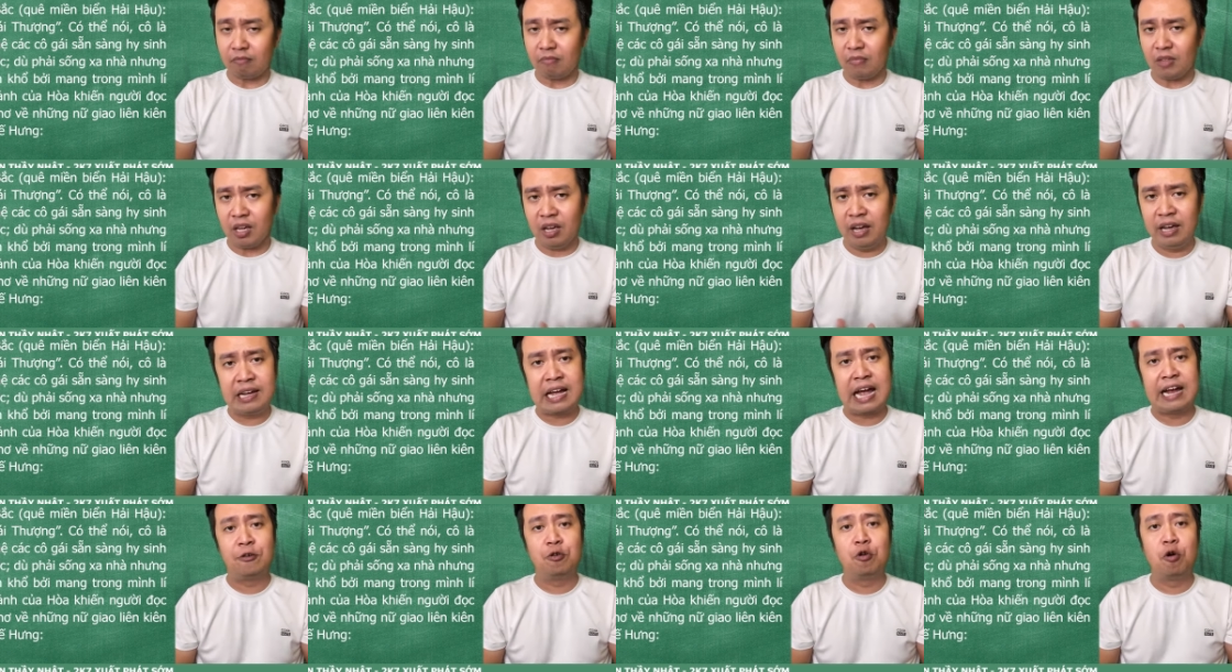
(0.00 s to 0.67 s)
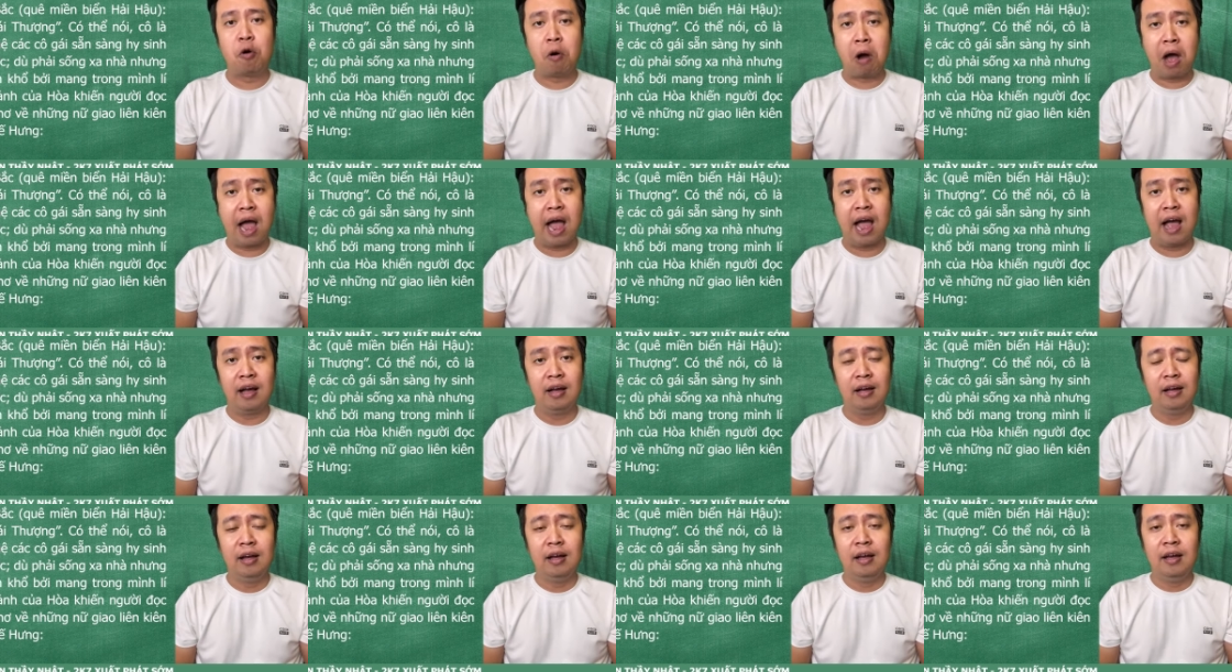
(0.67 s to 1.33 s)
Hình ảnh của Hòa
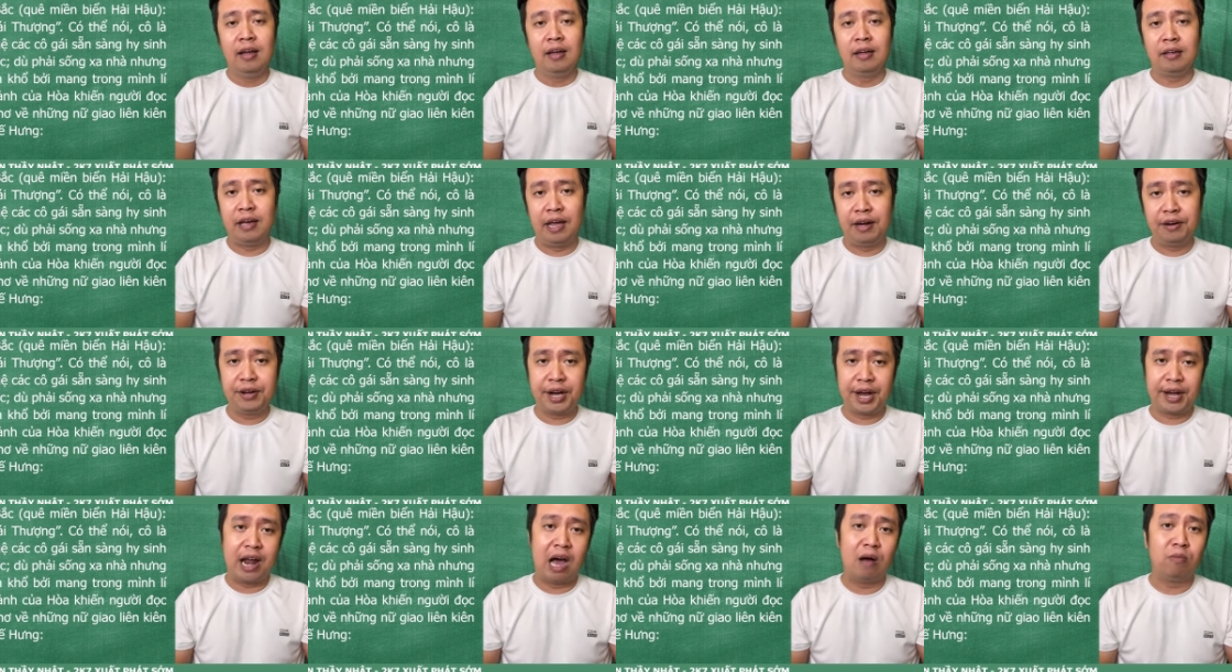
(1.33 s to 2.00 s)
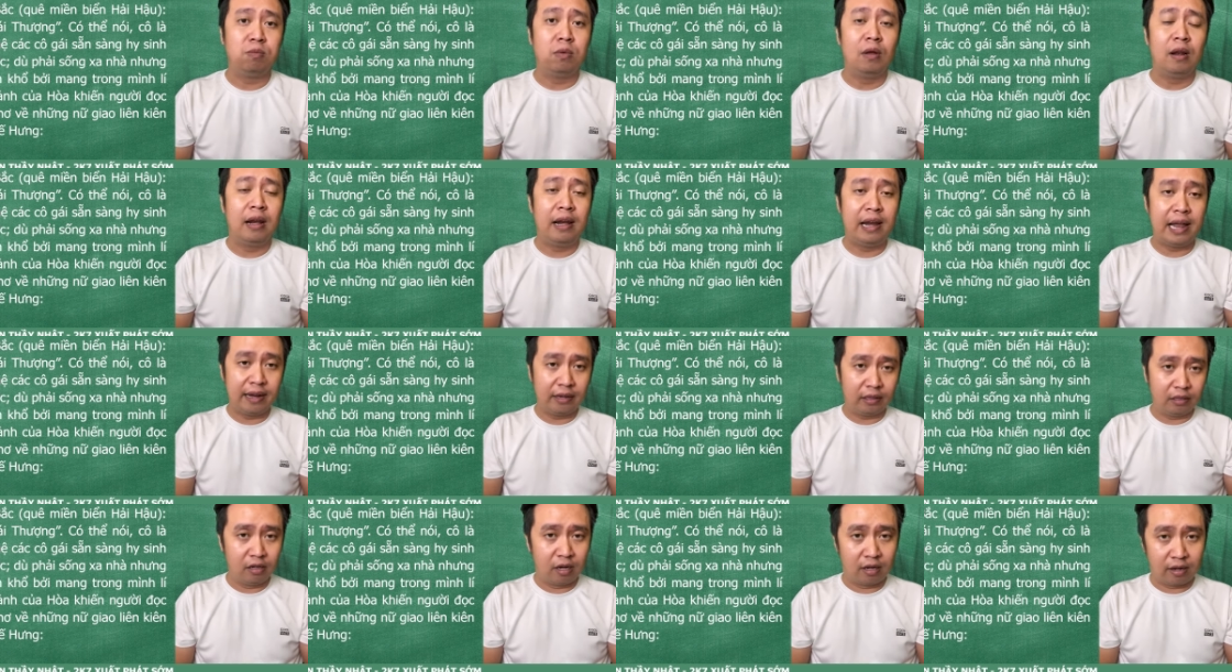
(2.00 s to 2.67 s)
khiến người đọc liên
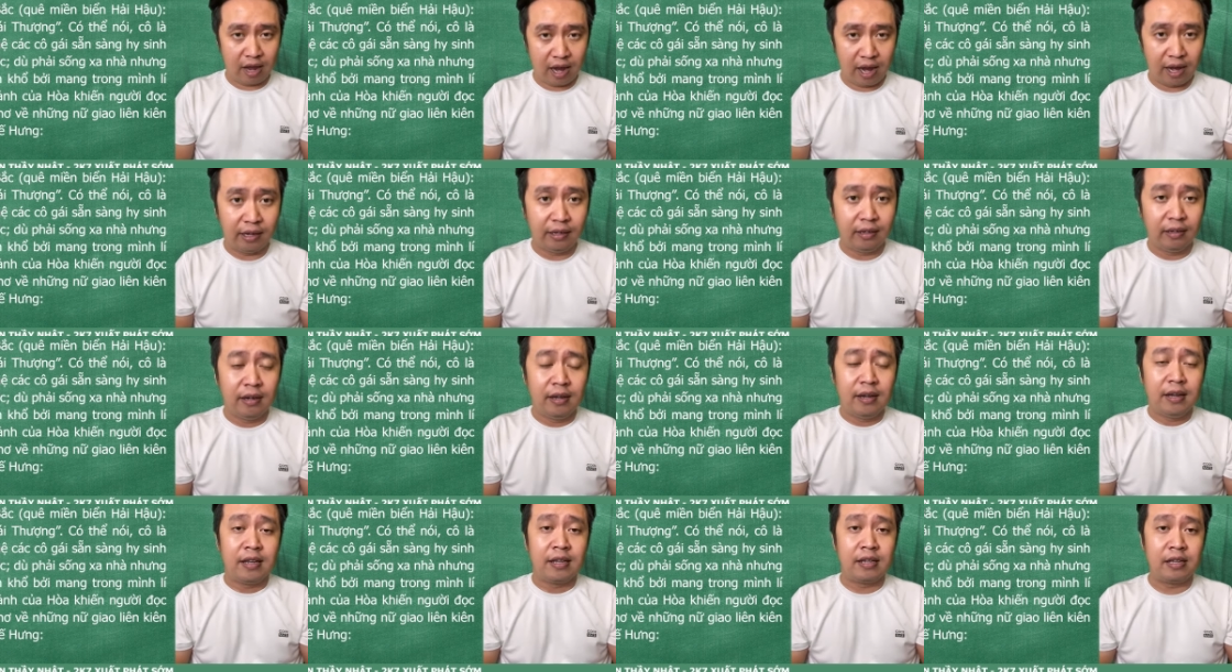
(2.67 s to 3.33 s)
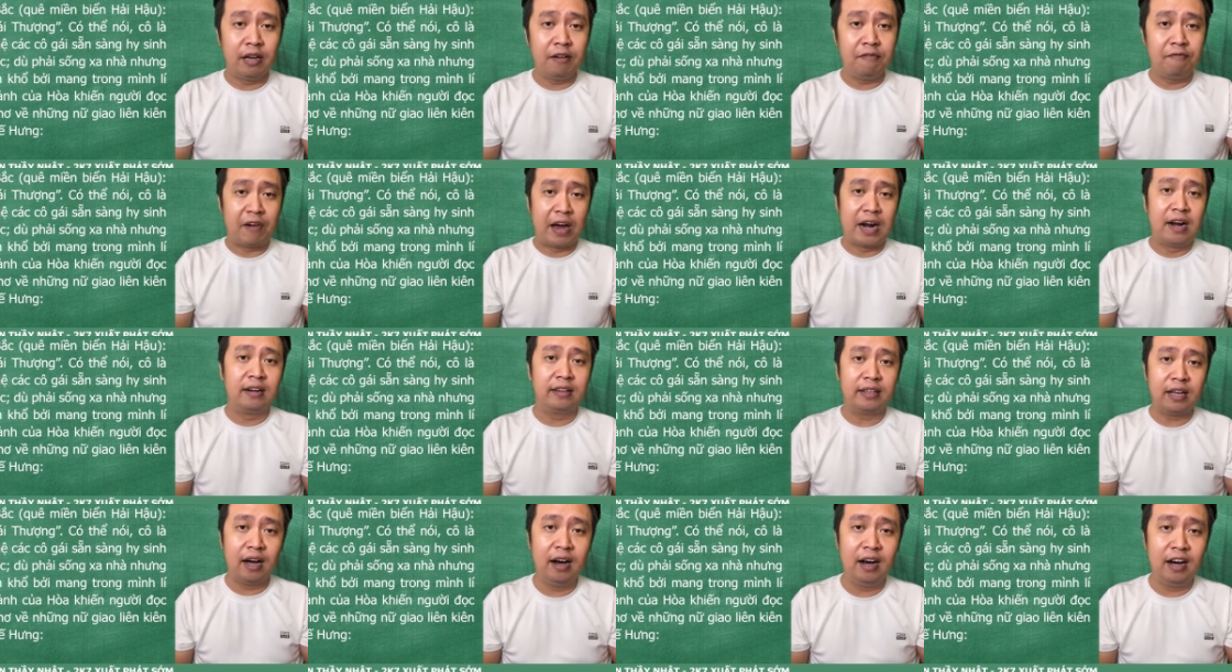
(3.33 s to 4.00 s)
tưởng đến những vần
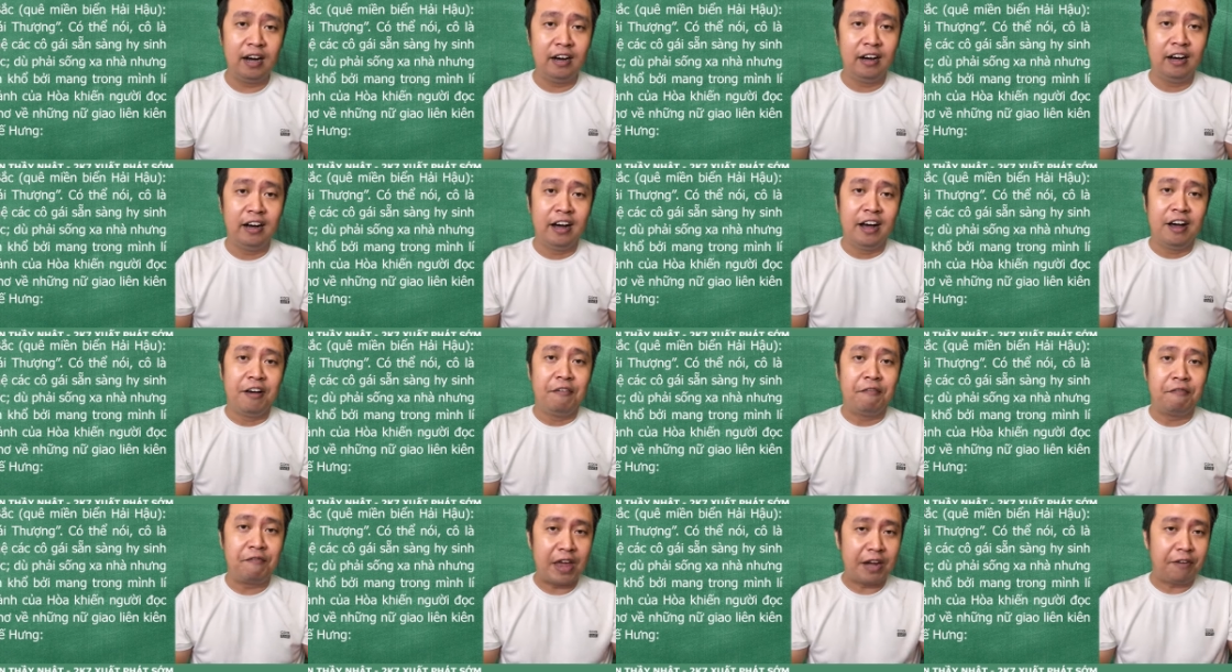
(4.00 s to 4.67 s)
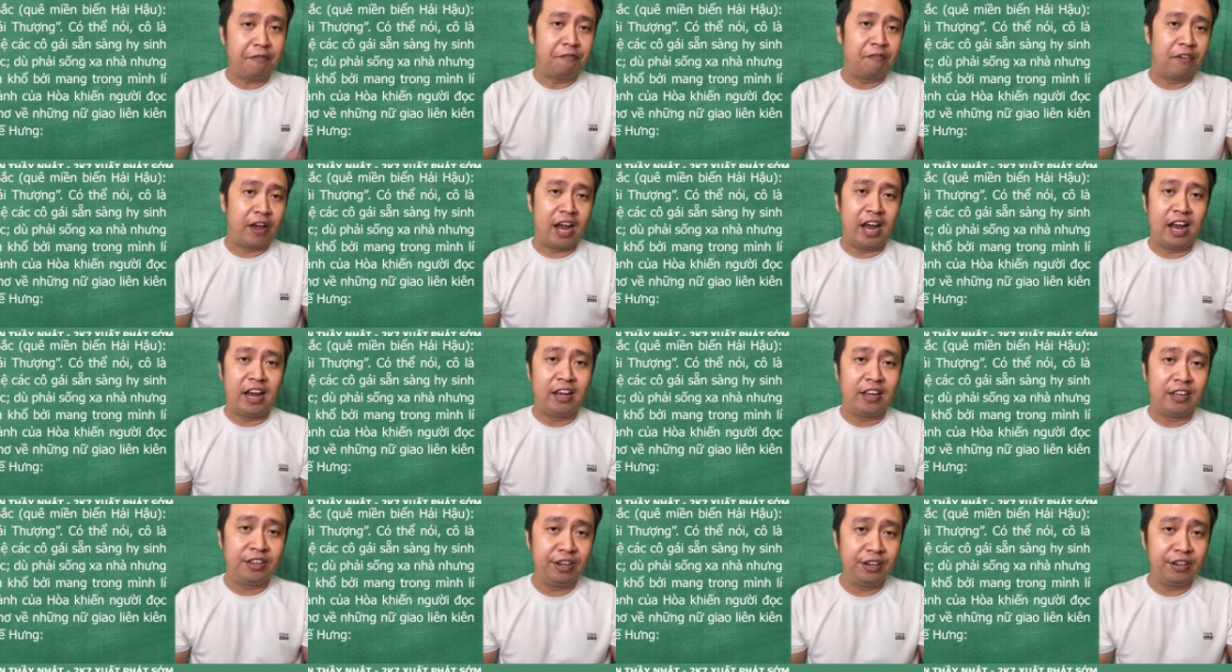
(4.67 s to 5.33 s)
thơ viết về
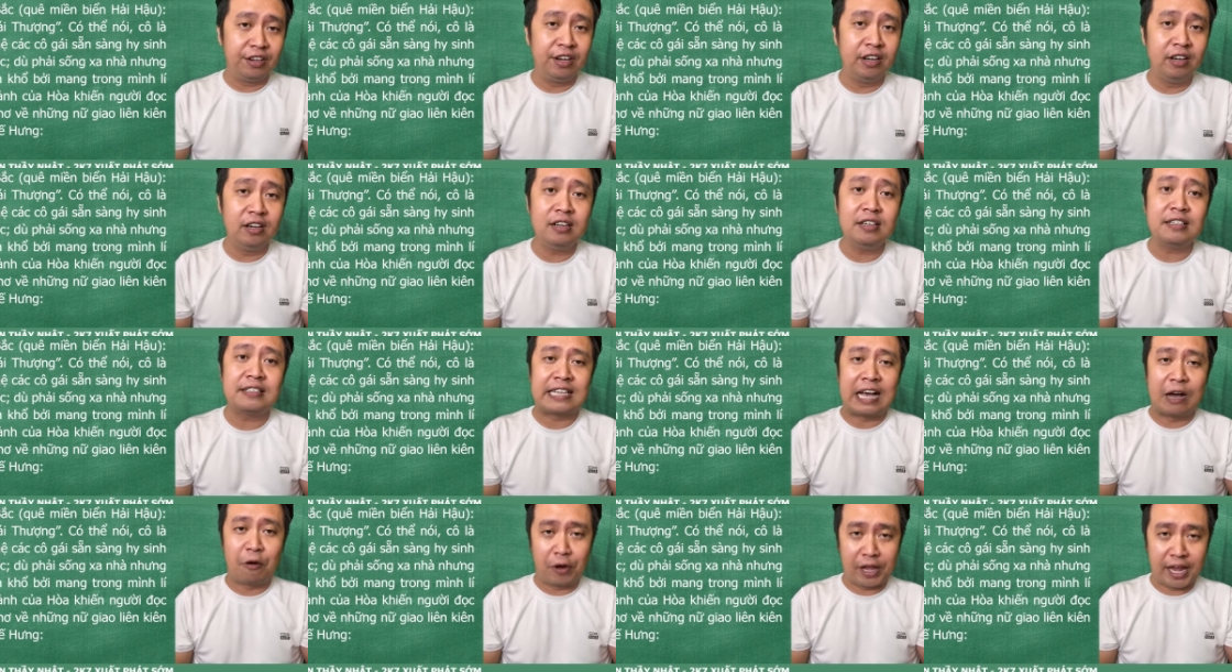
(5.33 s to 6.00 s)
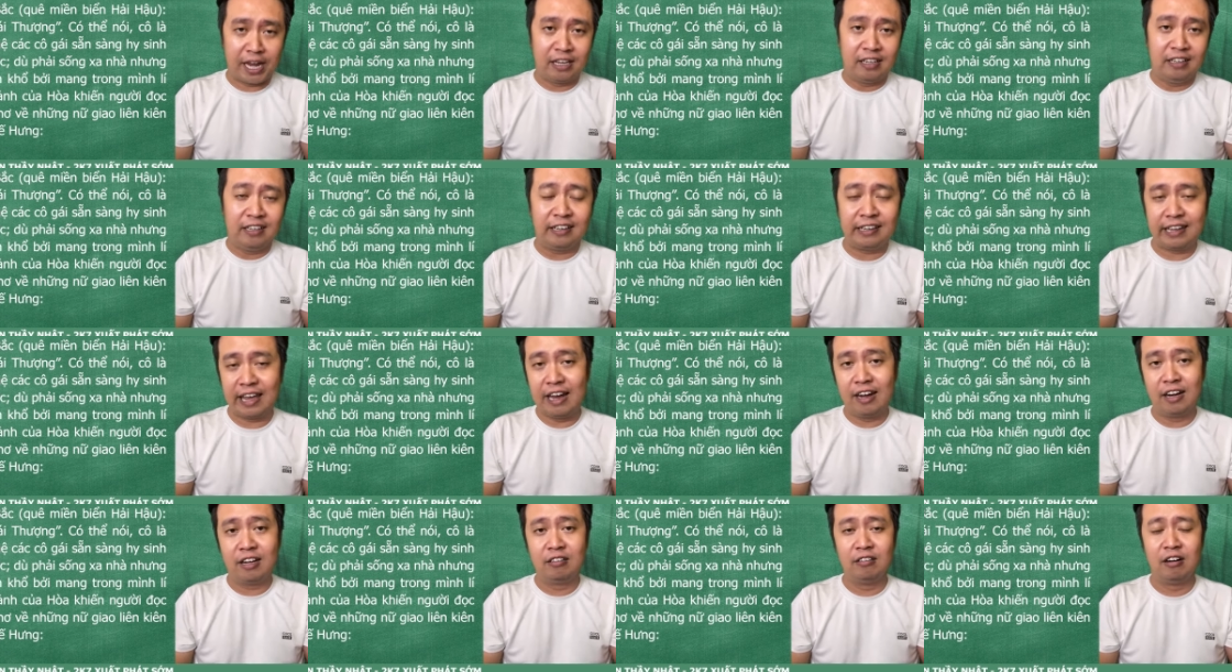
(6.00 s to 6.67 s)
những nữ giao liên
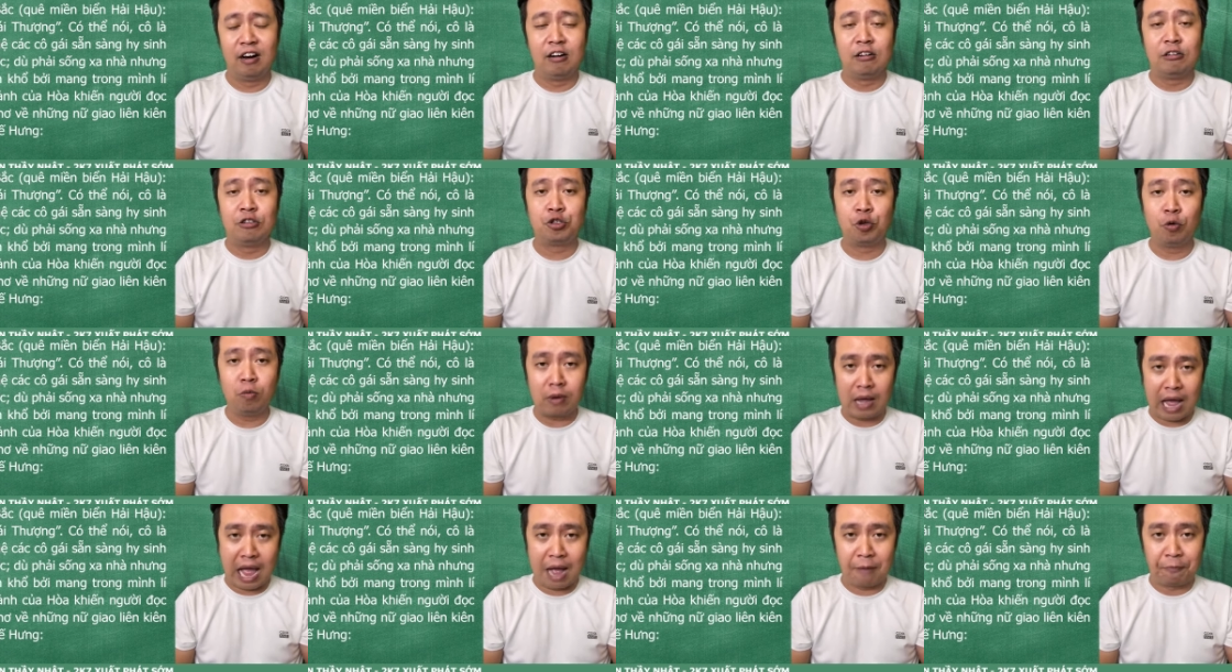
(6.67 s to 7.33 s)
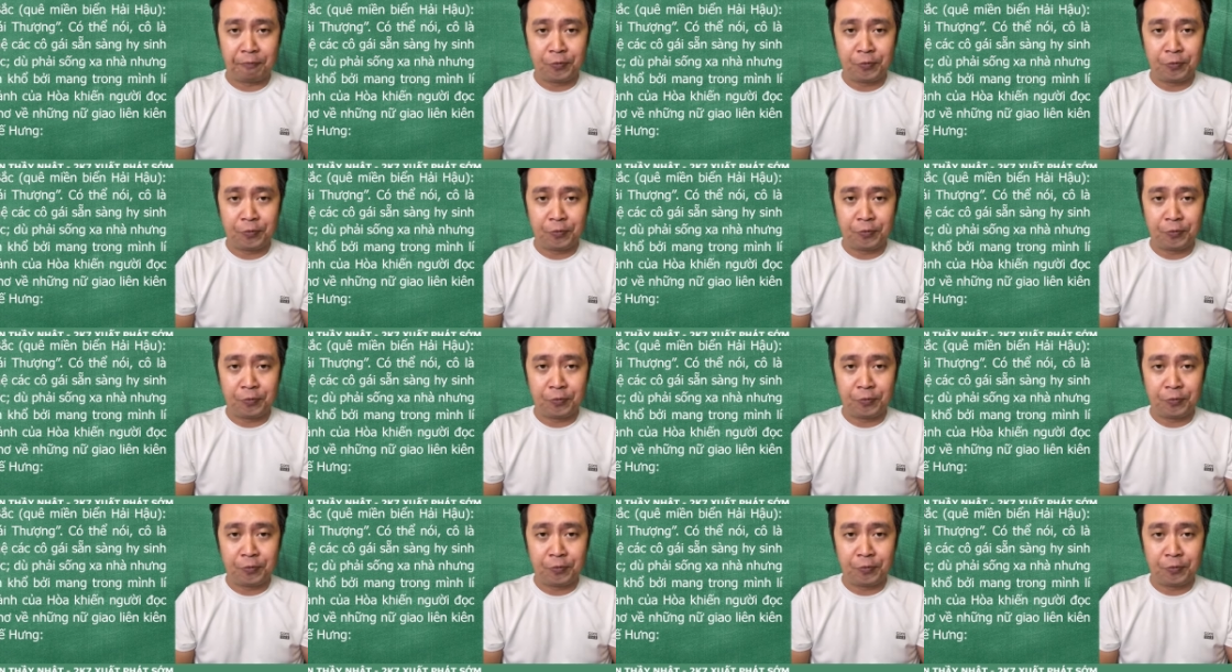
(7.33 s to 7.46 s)
kiên cường dũng cảm